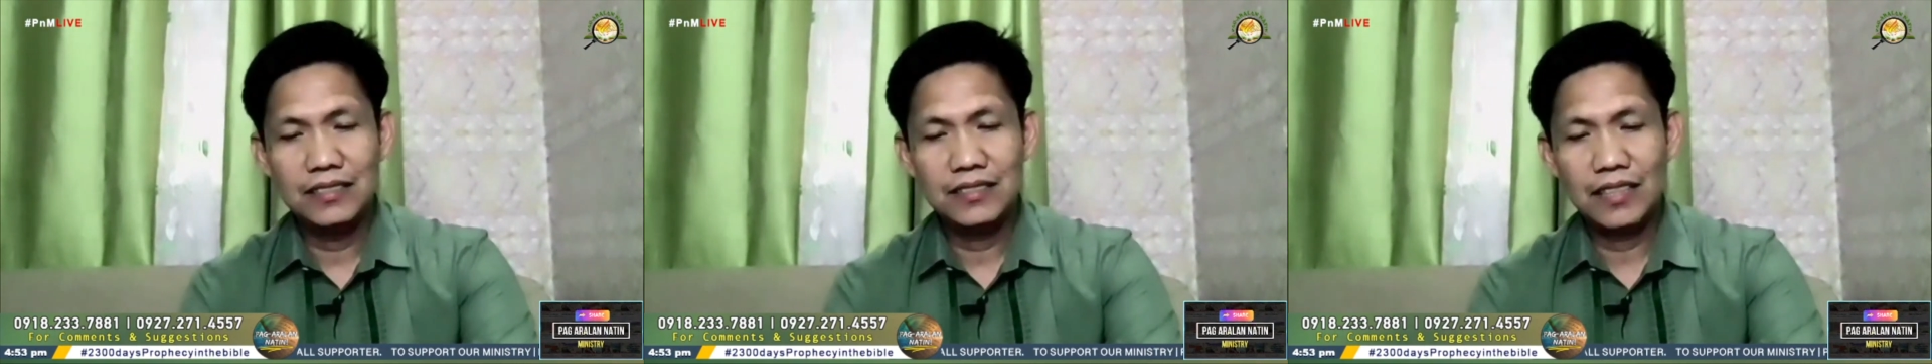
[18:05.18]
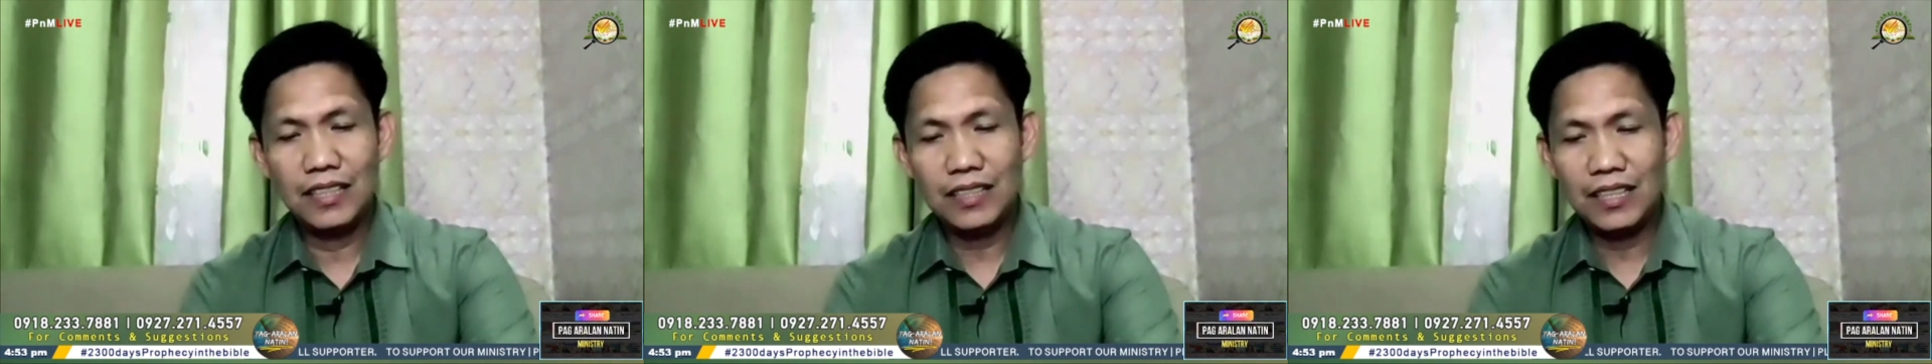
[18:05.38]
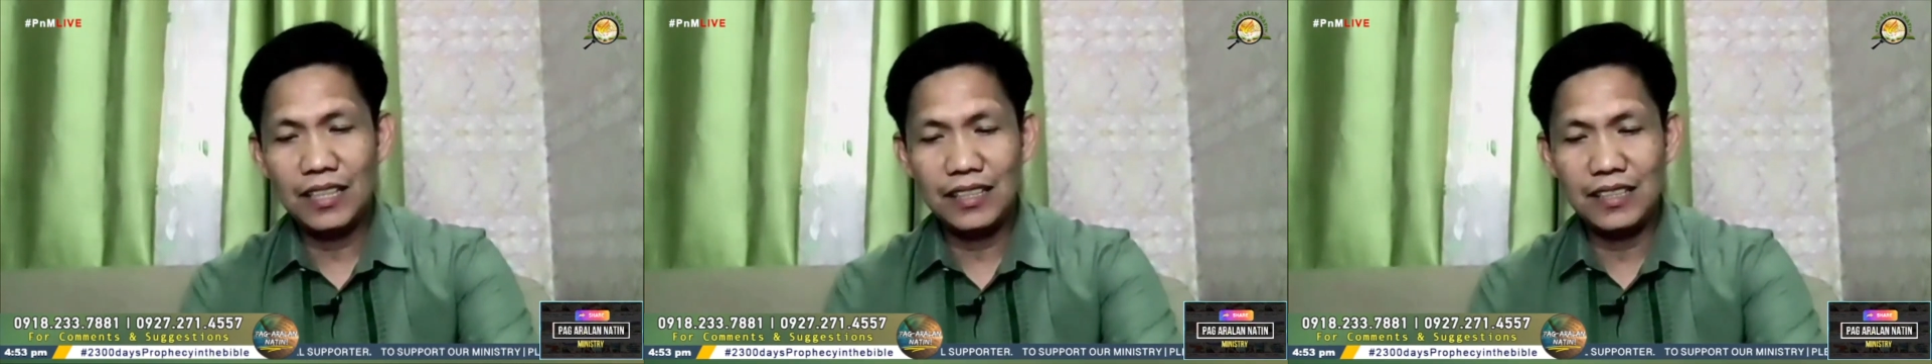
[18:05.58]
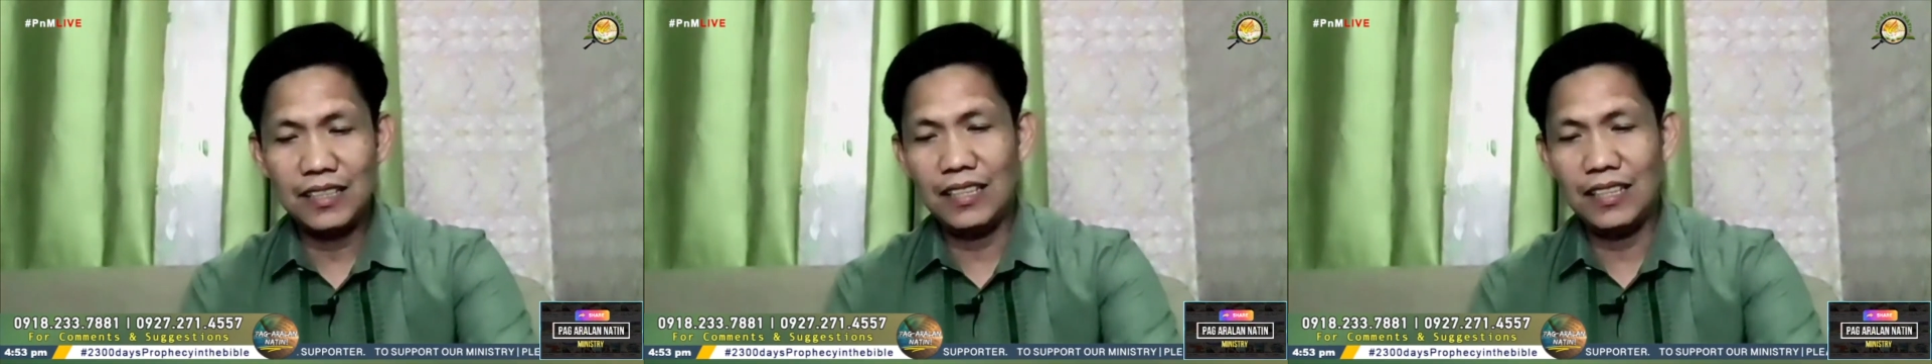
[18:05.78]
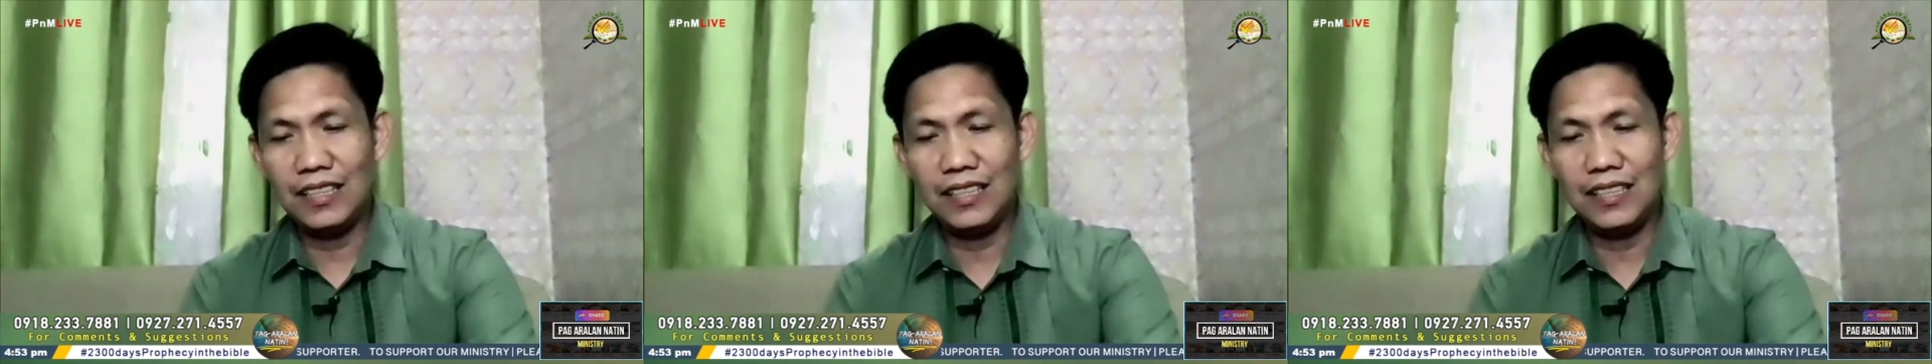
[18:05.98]

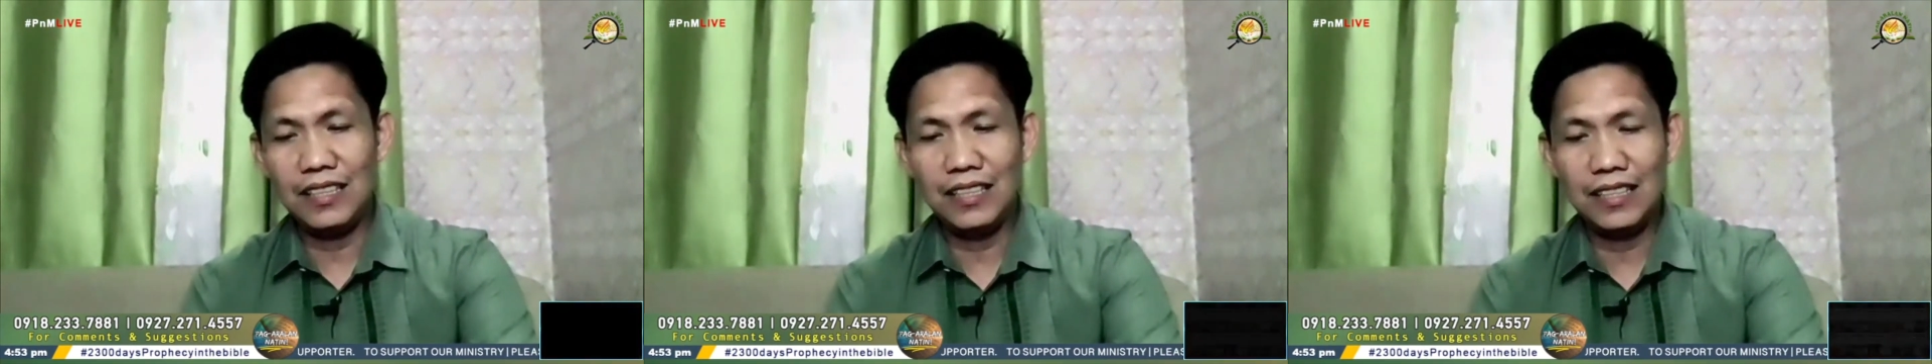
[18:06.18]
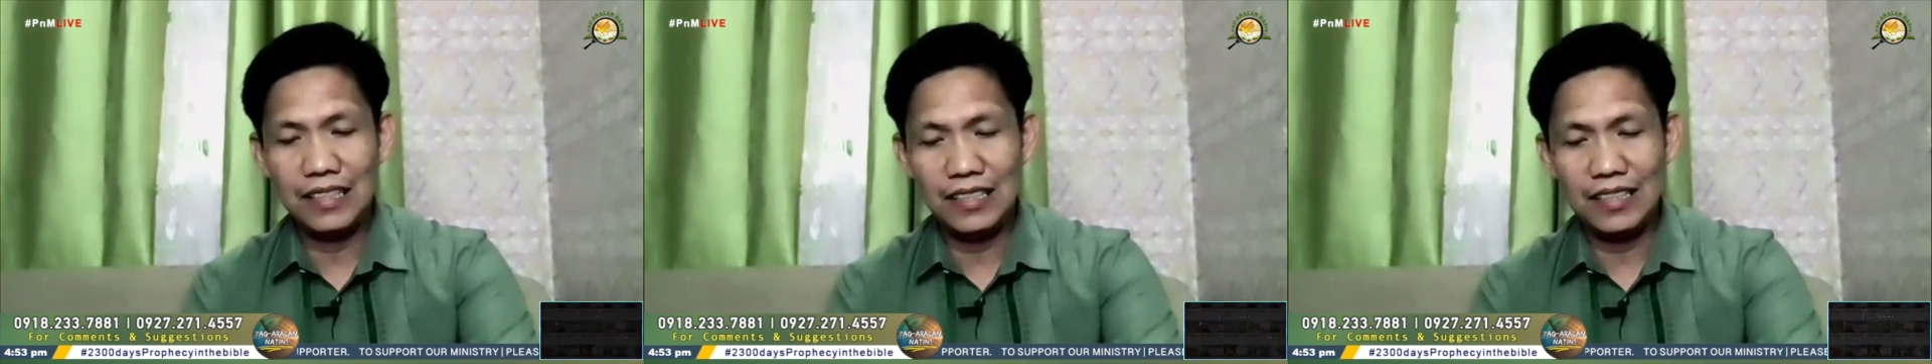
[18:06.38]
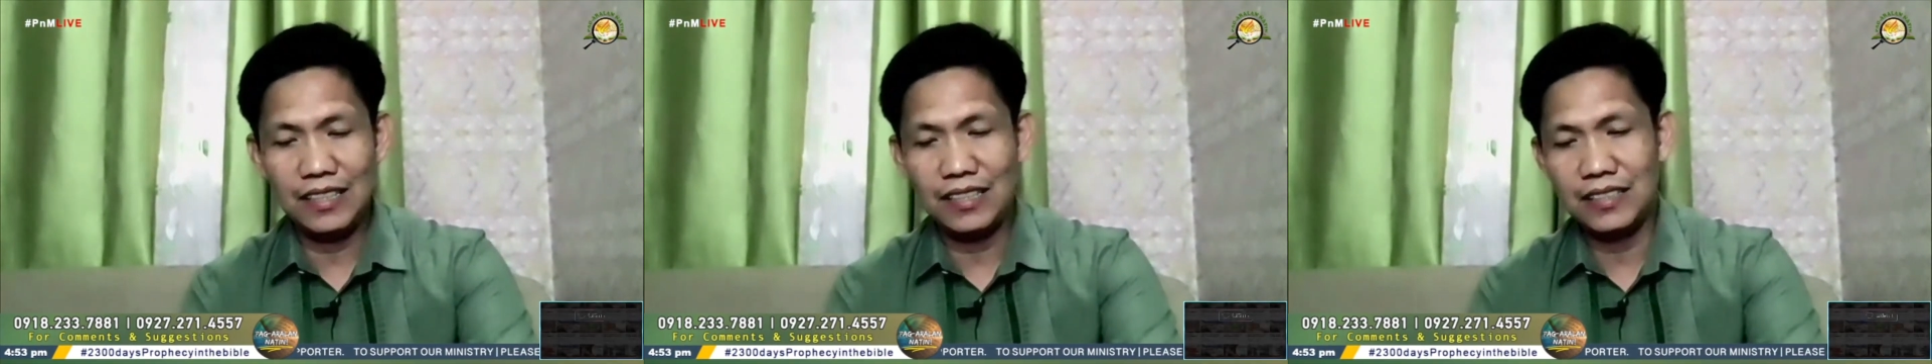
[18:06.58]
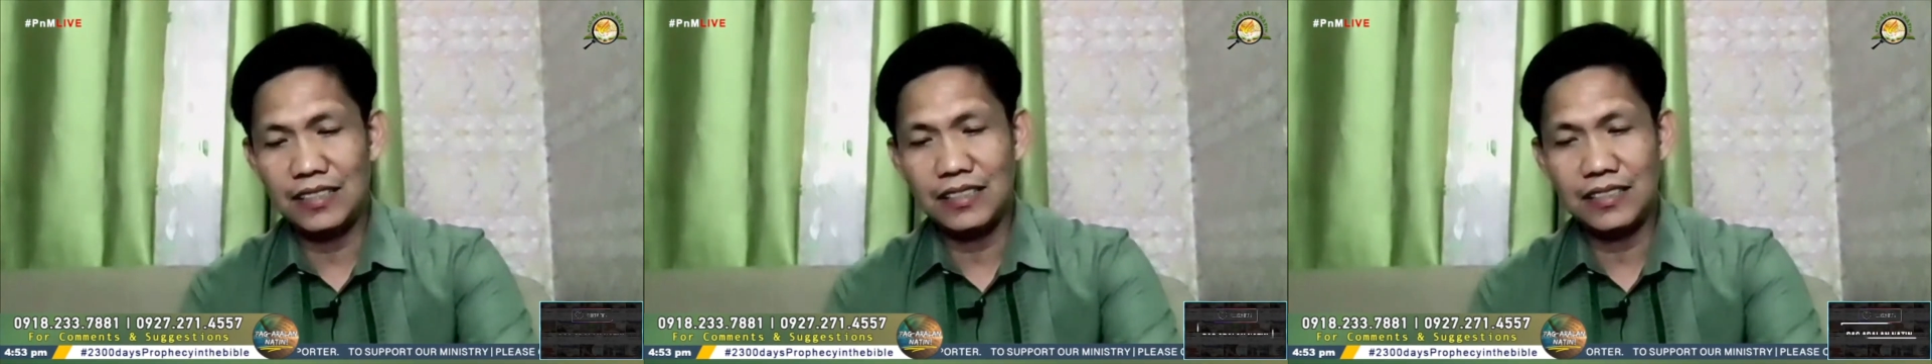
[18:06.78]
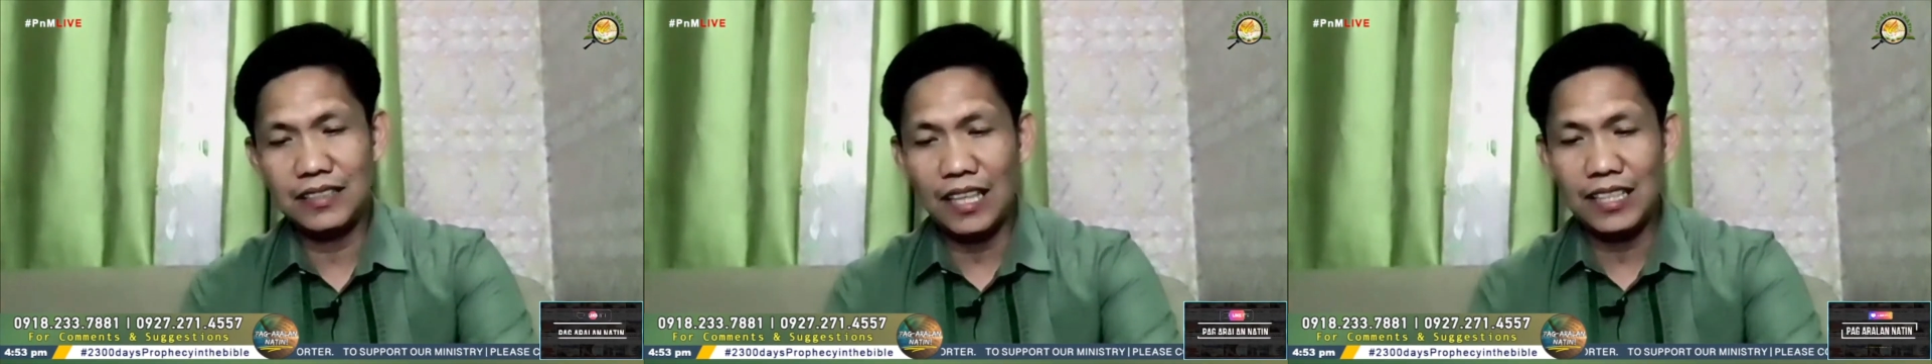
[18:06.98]

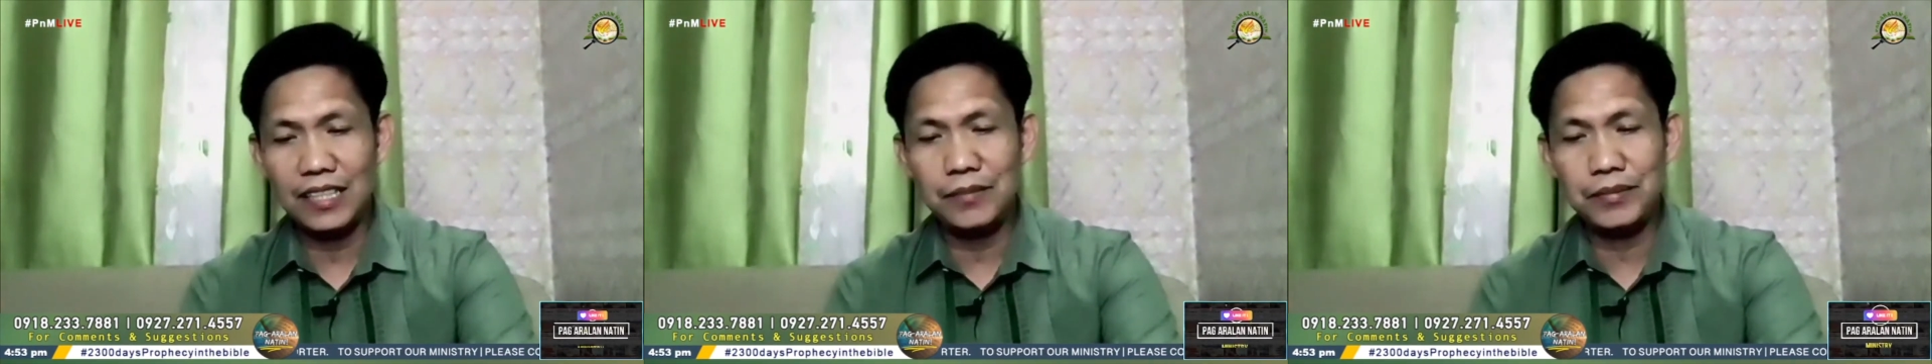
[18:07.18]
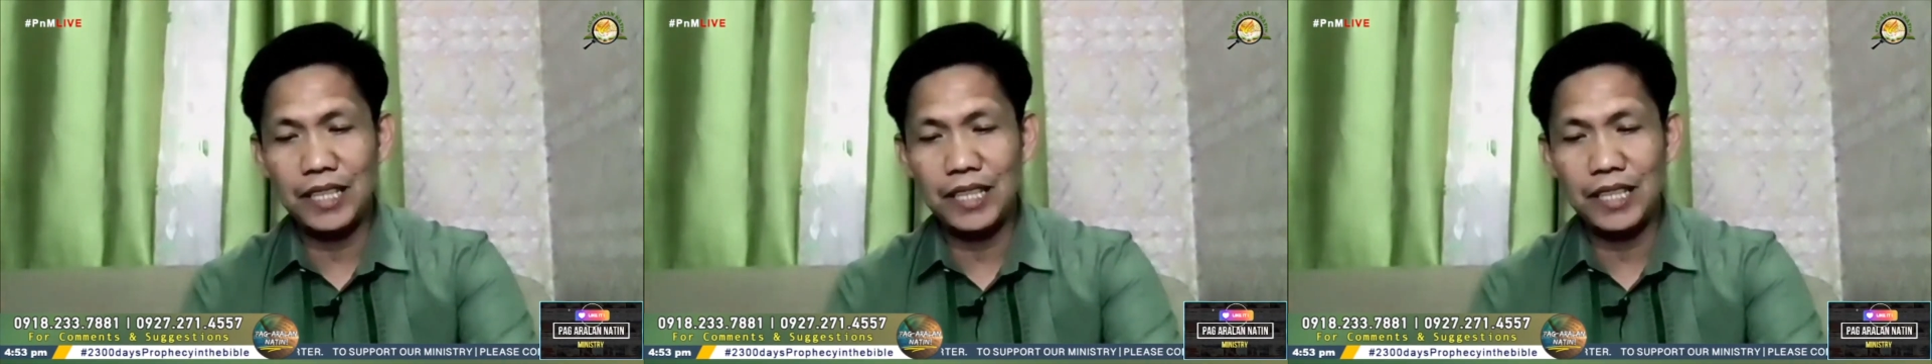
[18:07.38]
nakikisanib